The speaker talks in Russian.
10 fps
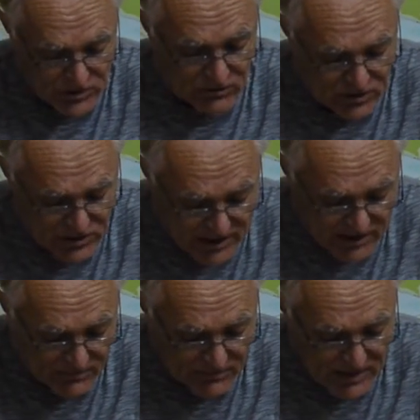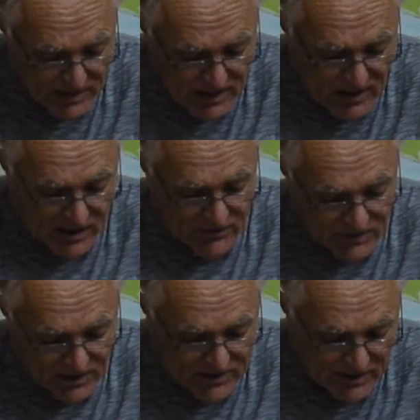отвечает.
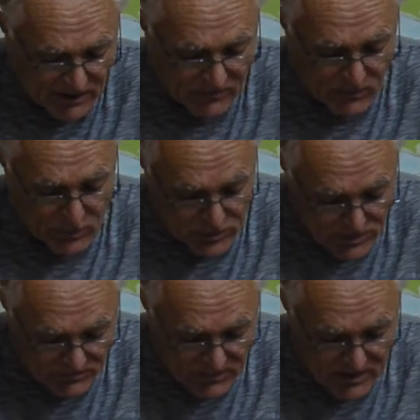Ответ на этот вопрос